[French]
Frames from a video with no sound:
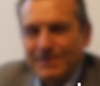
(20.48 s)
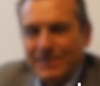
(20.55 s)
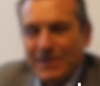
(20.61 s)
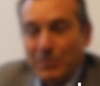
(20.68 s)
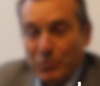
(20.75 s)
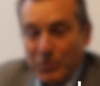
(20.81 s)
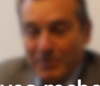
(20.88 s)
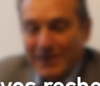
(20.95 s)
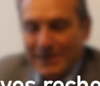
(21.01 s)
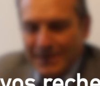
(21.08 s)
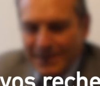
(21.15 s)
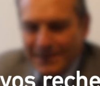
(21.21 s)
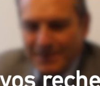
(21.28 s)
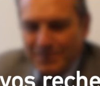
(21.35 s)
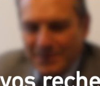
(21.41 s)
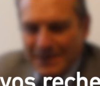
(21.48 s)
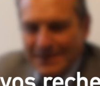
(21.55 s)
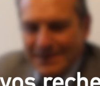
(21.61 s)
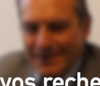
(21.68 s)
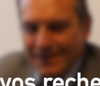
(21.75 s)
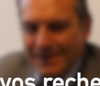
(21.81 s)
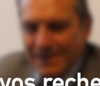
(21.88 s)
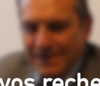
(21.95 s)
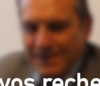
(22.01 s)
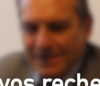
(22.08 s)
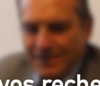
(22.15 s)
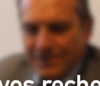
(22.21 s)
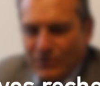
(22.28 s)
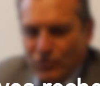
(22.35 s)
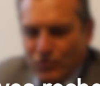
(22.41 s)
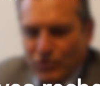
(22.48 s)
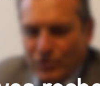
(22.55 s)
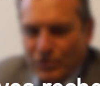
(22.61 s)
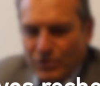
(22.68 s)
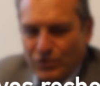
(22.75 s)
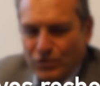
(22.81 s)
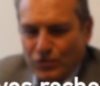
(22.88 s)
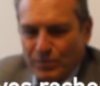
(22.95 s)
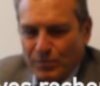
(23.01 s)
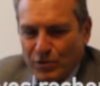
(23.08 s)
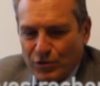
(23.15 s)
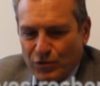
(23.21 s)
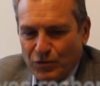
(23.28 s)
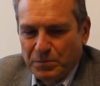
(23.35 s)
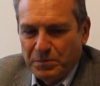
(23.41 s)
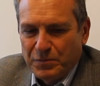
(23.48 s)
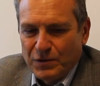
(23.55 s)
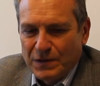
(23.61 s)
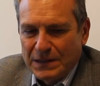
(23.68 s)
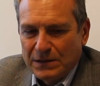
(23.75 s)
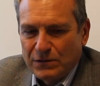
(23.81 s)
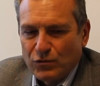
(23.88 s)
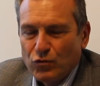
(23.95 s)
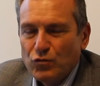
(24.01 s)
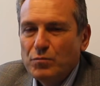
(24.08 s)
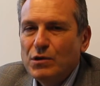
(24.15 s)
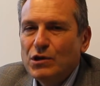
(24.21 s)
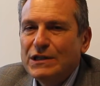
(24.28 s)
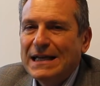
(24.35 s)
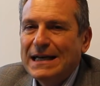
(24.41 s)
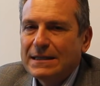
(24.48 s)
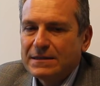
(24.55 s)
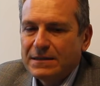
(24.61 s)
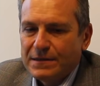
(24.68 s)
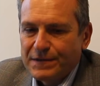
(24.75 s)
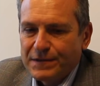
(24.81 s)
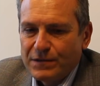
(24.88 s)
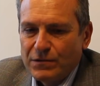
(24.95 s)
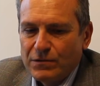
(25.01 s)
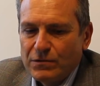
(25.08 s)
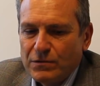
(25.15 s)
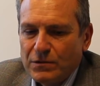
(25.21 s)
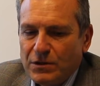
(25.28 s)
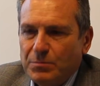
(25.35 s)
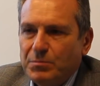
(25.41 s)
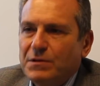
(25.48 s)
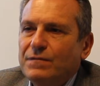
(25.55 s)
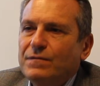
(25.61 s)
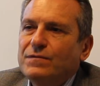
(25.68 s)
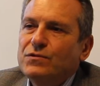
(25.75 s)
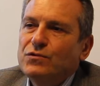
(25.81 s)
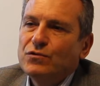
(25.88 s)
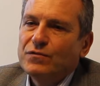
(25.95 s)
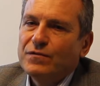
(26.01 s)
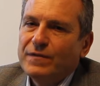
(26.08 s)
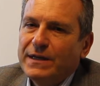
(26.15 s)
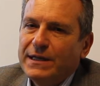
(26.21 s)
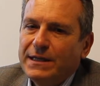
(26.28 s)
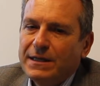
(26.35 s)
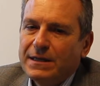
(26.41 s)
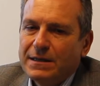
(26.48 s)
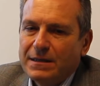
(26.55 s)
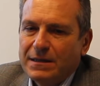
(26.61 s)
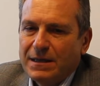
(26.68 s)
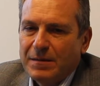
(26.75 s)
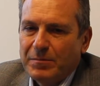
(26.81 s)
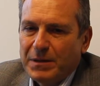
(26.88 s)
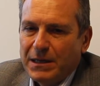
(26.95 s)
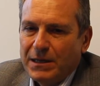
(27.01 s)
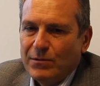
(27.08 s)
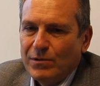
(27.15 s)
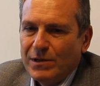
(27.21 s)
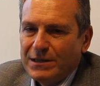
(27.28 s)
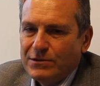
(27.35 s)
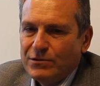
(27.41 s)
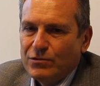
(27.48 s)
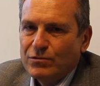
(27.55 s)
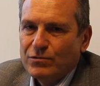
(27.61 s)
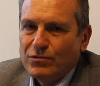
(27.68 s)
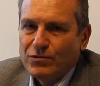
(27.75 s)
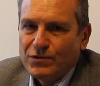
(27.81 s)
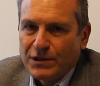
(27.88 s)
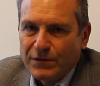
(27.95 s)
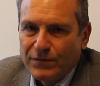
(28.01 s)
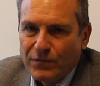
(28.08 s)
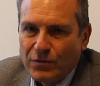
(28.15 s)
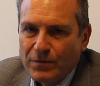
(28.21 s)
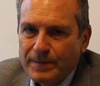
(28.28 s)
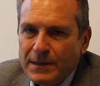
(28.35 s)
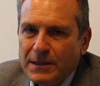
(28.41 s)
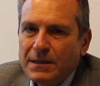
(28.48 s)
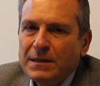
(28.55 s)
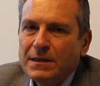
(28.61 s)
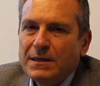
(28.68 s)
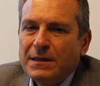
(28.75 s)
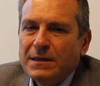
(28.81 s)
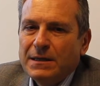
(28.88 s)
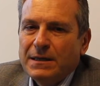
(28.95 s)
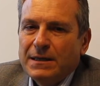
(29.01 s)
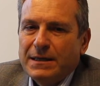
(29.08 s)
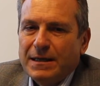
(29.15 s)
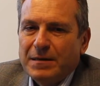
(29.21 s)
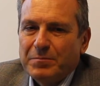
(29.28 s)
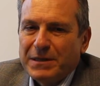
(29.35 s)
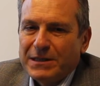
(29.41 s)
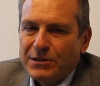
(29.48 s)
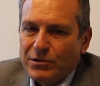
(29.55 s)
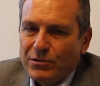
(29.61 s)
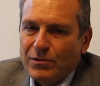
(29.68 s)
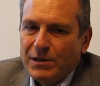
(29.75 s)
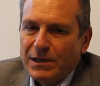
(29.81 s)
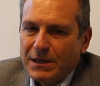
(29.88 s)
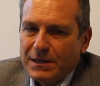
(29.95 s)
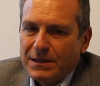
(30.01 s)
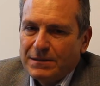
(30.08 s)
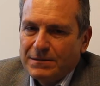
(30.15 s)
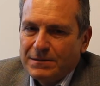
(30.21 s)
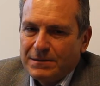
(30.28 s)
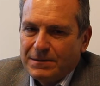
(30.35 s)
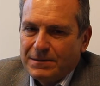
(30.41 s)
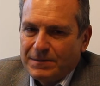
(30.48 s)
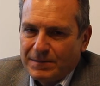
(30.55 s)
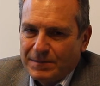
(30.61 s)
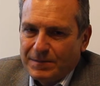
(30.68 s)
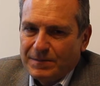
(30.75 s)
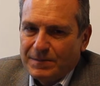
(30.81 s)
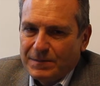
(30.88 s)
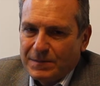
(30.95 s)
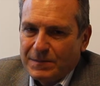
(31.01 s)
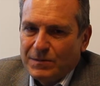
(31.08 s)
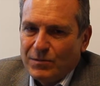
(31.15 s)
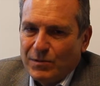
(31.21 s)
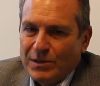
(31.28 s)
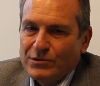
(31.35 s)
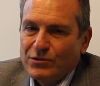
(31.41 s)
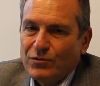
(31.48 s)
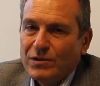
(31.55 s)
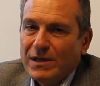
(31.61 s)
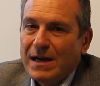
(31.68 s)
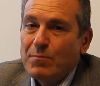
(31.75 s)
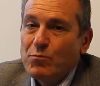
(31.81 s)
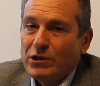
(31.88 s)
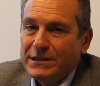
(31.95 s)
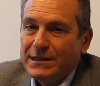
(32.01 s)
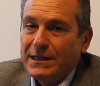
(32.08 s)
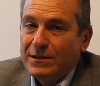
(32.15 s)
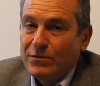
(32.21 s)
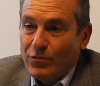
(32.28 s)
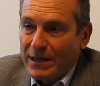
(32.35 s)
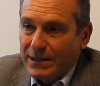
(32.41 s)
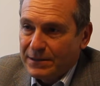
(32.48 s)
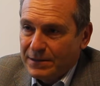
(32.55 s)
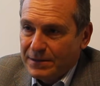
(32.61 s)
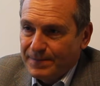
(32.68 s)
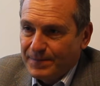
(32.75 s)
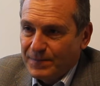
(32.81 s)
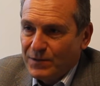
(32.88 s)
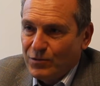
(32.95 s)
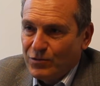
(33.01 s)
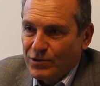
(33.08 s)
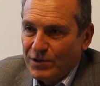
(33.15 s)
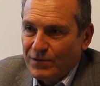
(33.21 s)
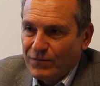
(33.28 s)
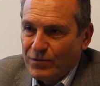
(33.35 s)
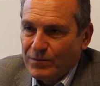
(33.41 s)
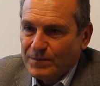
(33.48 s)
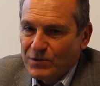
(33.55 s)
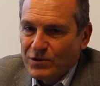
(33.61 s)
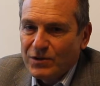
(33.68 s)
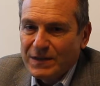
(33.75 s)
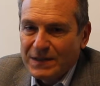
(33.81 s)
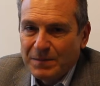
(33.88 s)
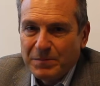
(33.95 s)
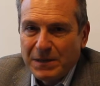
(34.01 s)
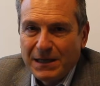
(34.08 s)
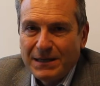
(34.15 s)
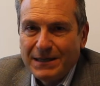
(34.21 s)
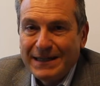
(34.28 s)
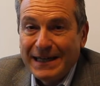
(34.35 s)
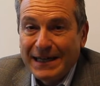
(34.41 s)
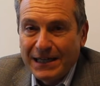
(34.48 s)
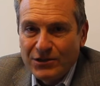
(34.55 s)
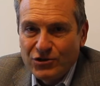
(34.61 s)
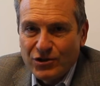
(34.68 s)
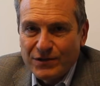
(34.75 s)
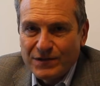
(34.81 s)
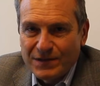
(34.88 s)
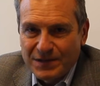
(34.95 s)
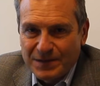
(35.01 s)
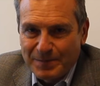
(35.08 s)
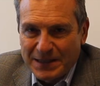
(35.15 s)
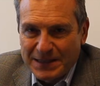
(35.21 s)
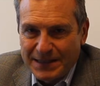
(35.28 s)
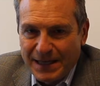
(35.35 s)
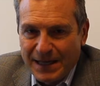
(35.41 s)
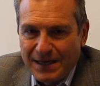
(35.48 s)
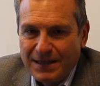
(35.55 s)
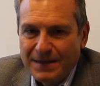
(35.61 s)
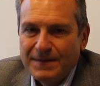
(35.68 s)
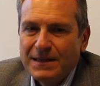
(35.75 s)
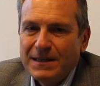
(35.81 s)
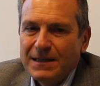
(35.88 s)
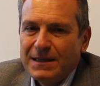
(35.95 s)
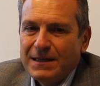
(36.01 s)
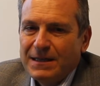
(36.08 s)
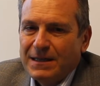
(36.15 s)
Depuis ma thèse en médecine, je, m'occupe des troubles de l'attention qui peuvent survenir après une lésion du cerveau et en particulier euh, une lésion de la moitié droite du cerveau, ce qui s'appelle la négligence spatiale.